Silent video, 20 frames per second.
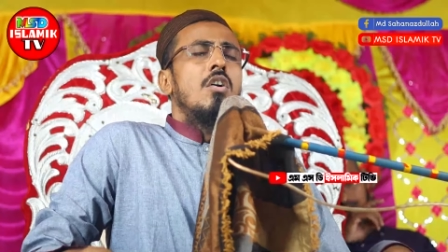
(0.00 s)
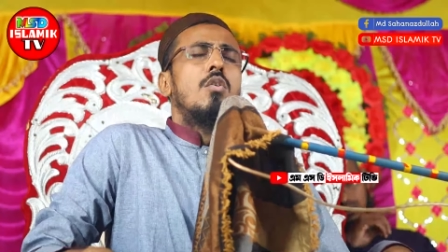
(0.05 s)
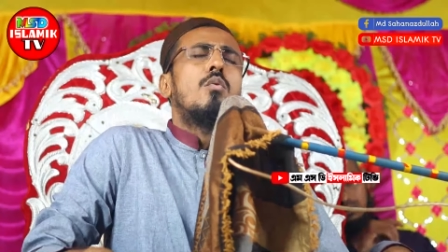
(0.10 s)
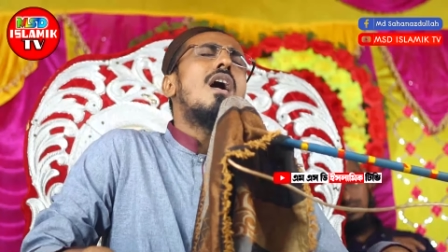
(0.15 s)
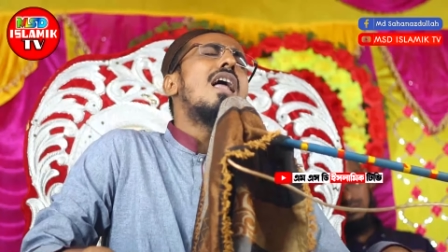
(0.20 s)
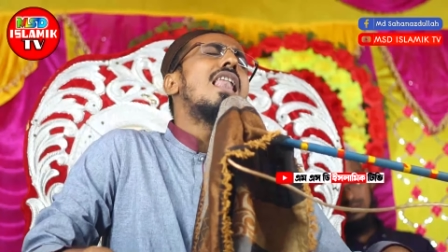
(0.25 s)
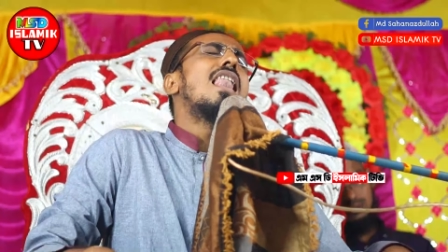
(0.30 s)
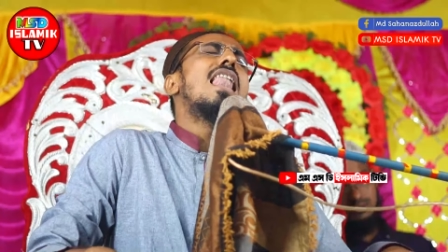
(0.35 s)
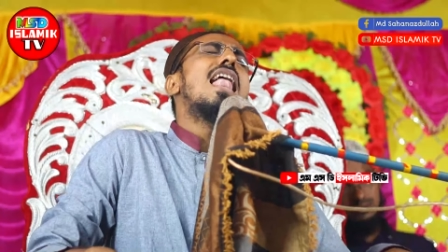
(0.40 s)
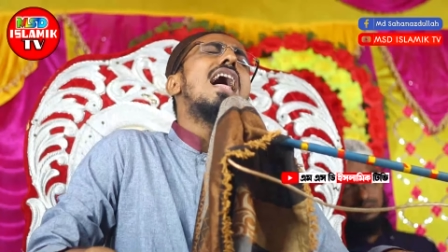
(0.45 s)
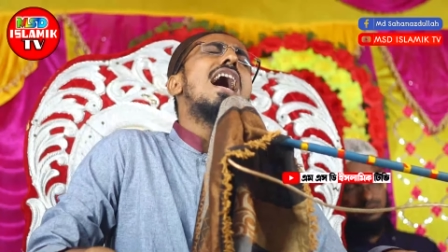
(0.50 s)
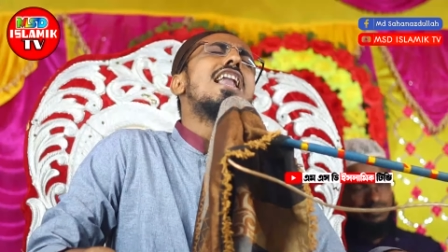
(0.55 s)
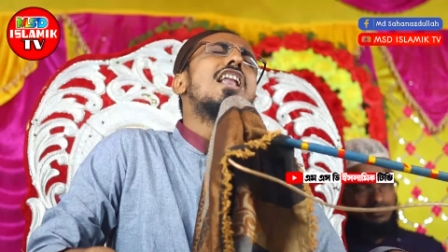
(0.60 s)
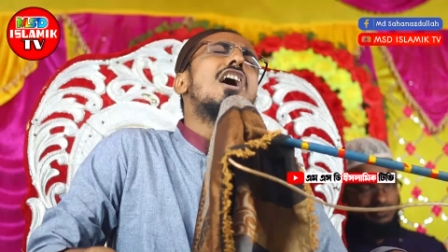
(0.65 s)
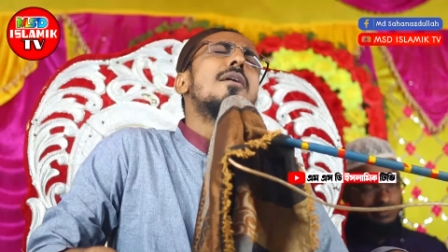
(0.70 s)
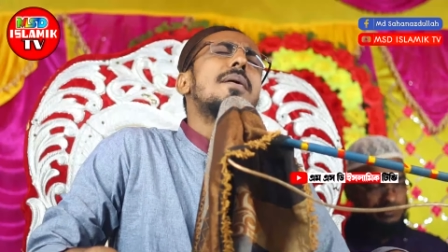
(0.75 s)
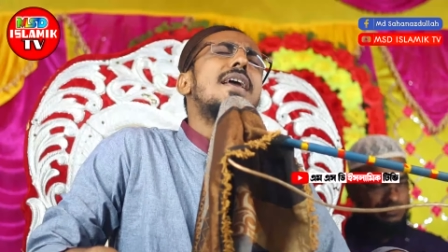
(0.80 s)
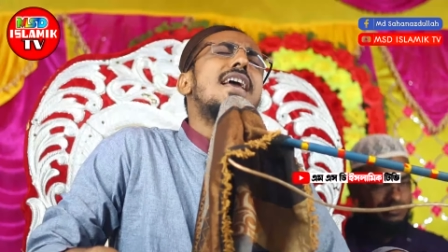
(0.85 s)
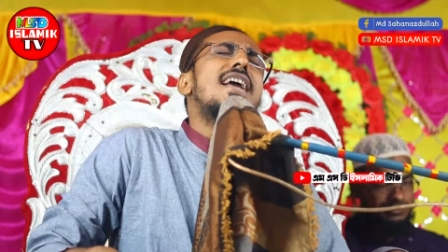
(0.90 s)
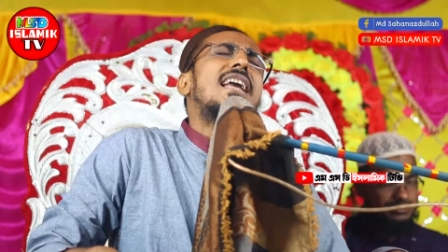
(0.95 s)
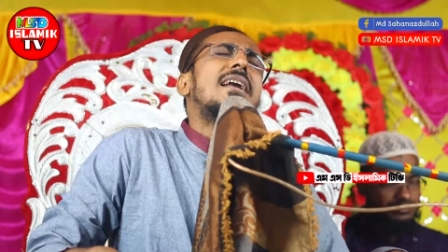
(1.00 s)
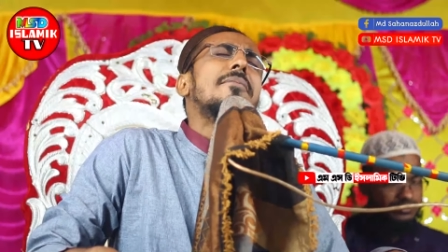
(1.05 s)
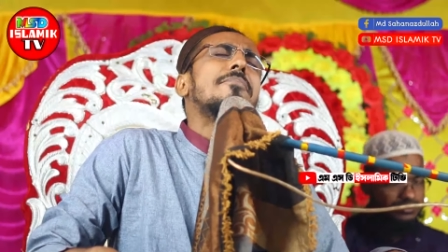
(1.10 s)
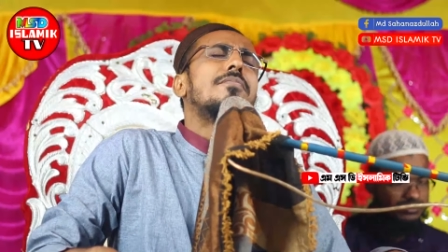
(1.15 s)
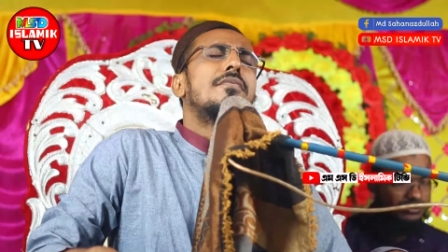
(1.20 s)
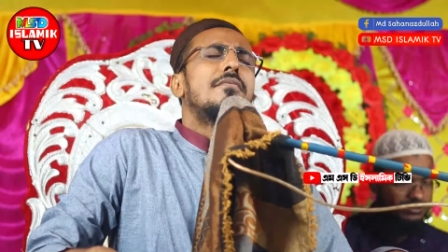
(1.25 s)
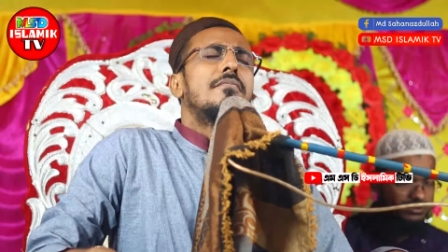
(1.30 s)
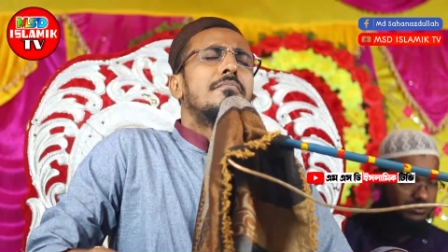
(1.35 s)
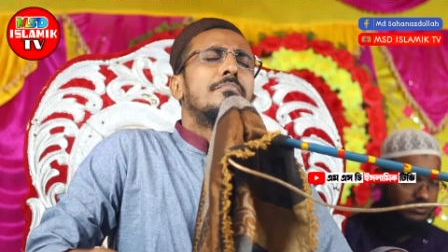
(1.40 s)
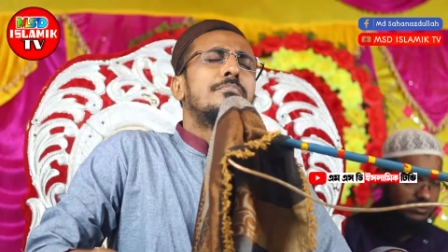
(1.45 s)
ওয়াল্লাহ নবী
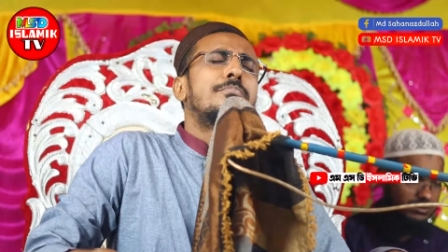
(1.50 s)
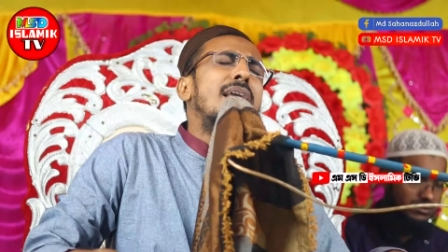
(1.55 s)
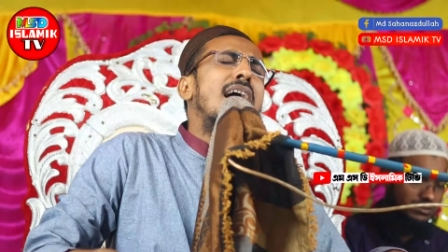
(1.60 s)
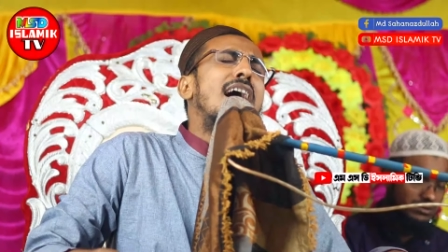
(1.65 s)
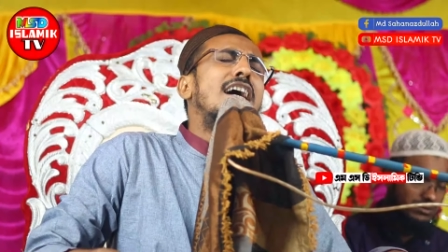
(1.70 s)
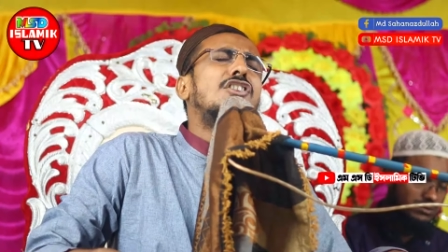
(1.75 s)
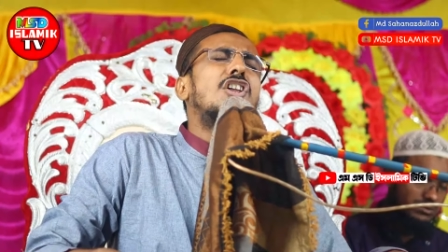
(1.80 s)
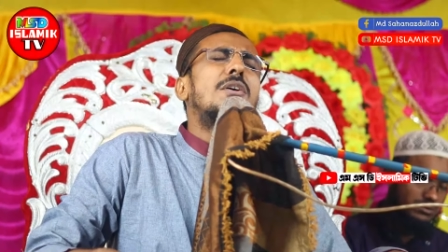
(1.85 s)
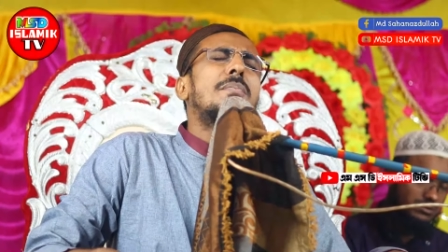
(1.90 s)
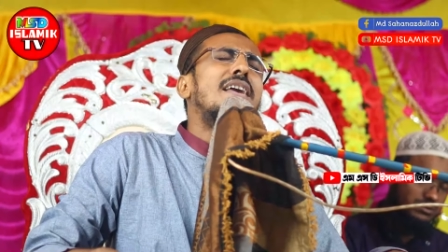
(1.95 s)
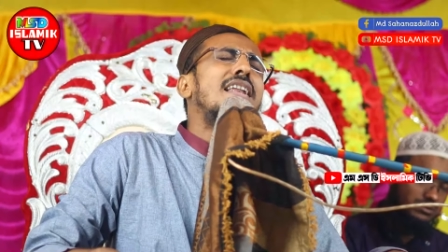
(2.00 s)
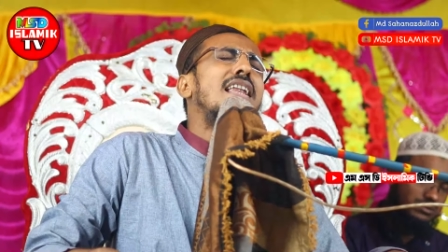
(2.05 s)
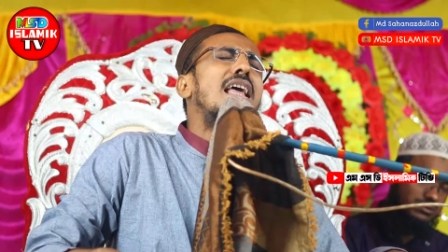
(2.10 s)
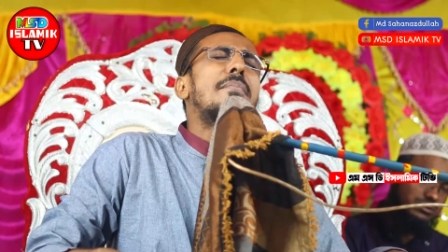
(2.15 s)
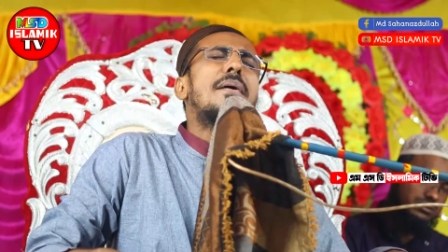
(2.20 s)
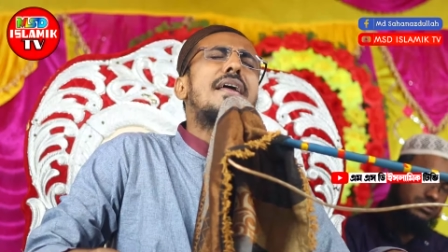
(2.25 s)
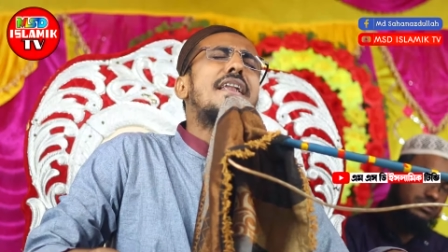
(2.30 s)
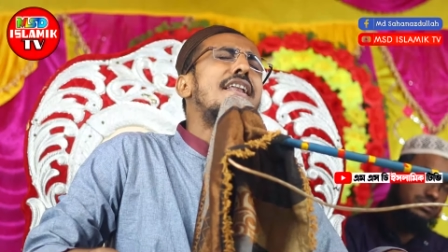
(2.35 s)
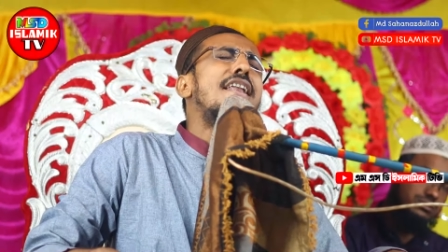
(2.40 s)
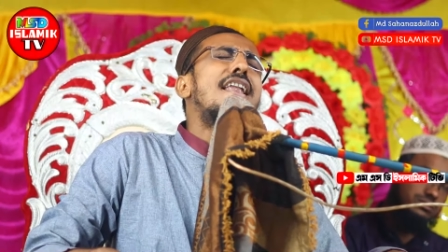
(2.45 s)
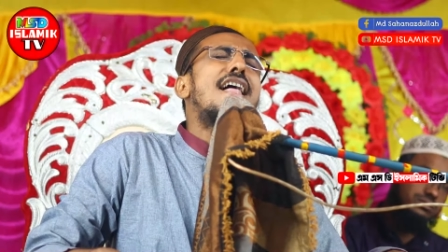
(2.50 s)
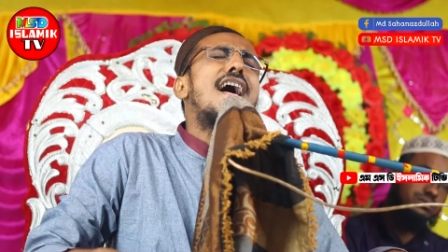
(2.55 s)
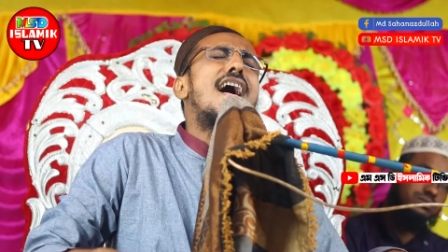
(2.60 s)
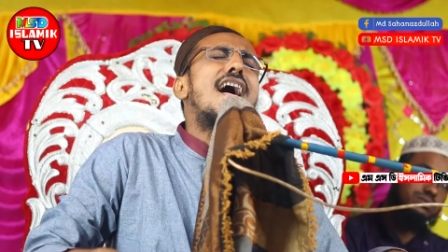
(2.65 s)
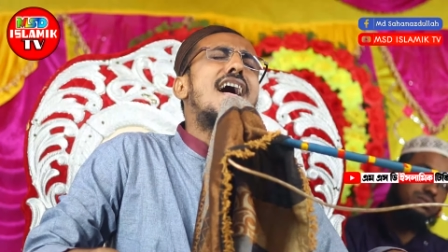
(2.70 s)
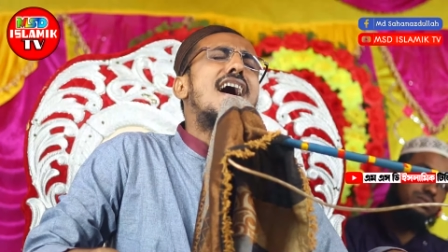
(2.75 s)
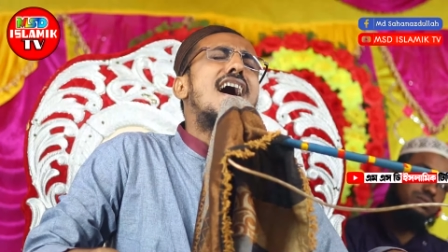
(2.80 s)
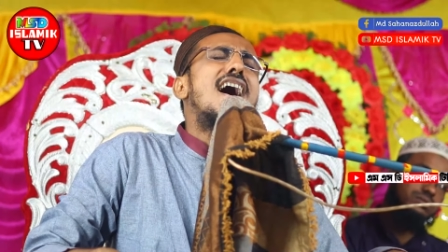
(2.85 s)
বিয়াদবি নেবেন না